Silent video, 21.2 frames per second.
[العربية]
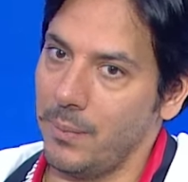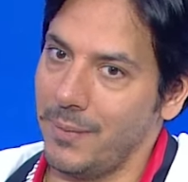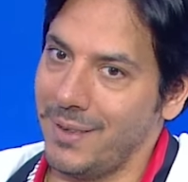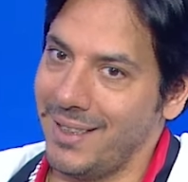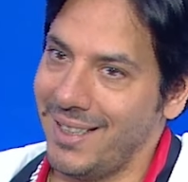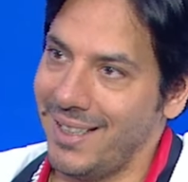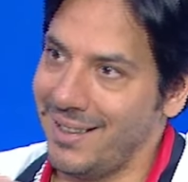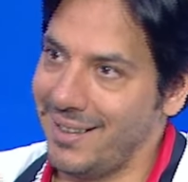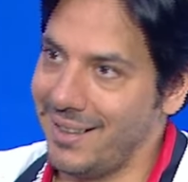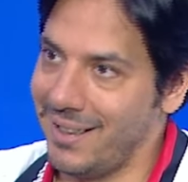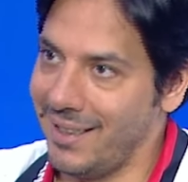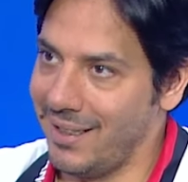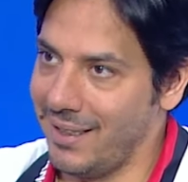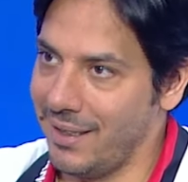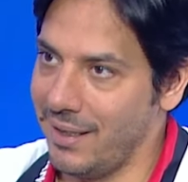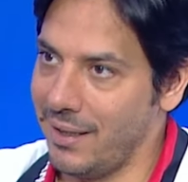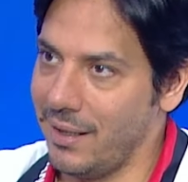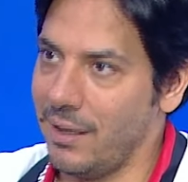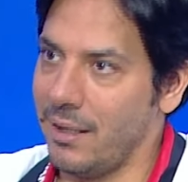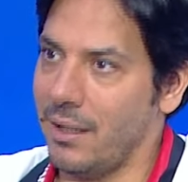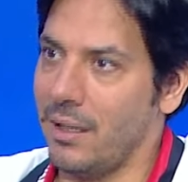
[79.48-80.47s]

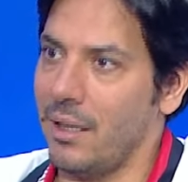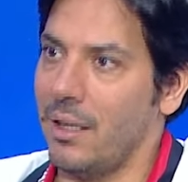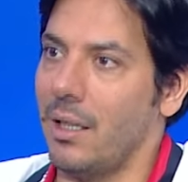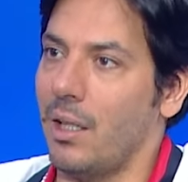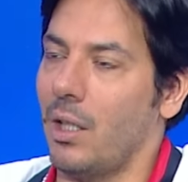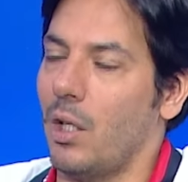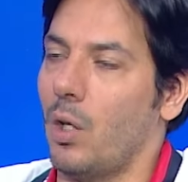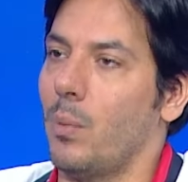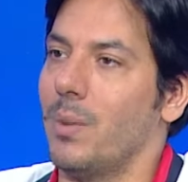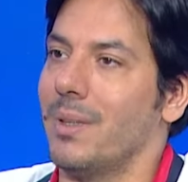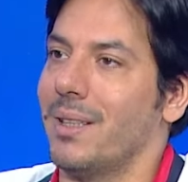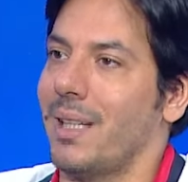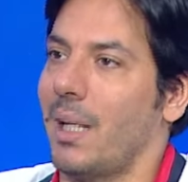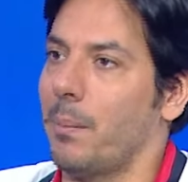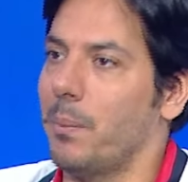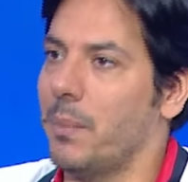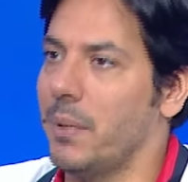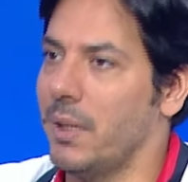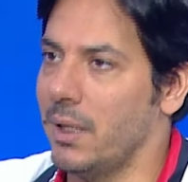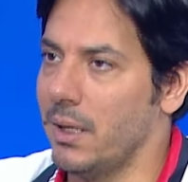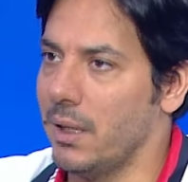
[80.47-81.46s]
تلتهي او
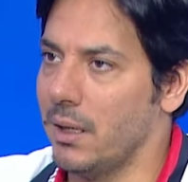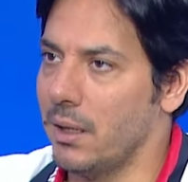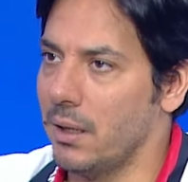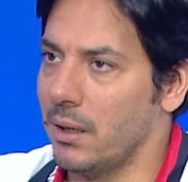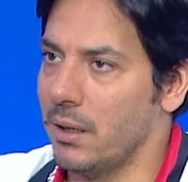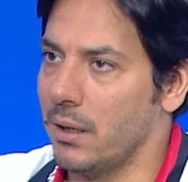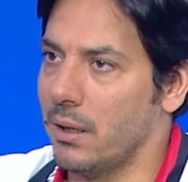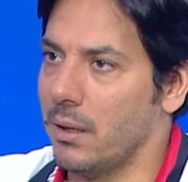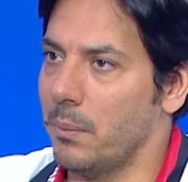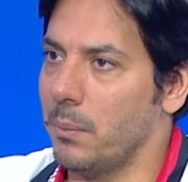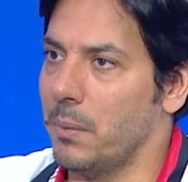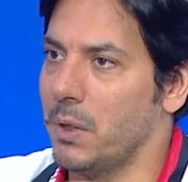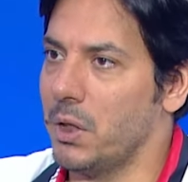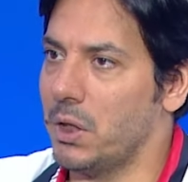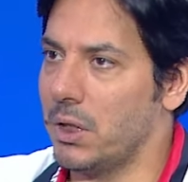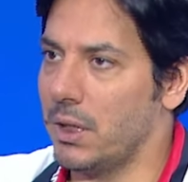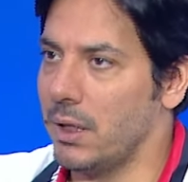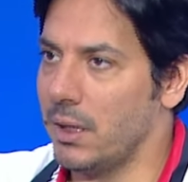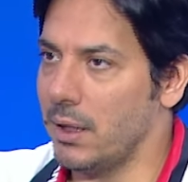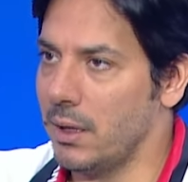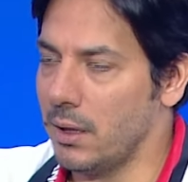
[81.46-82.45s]
بتعبيه
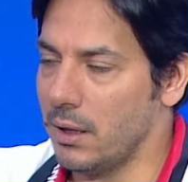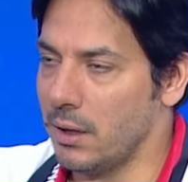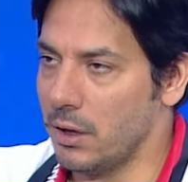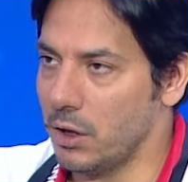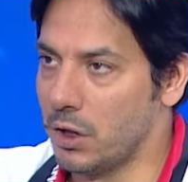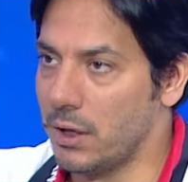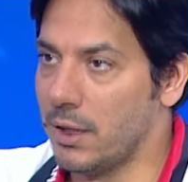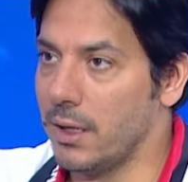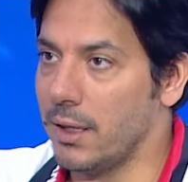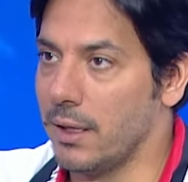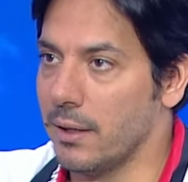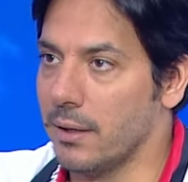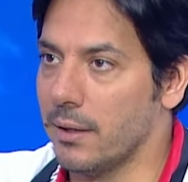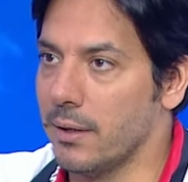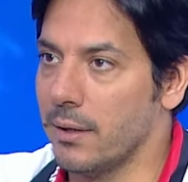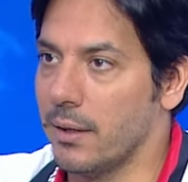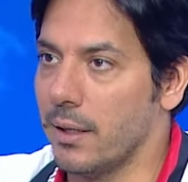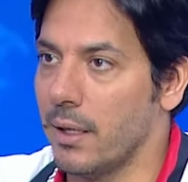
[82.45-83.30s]
بشيء جديد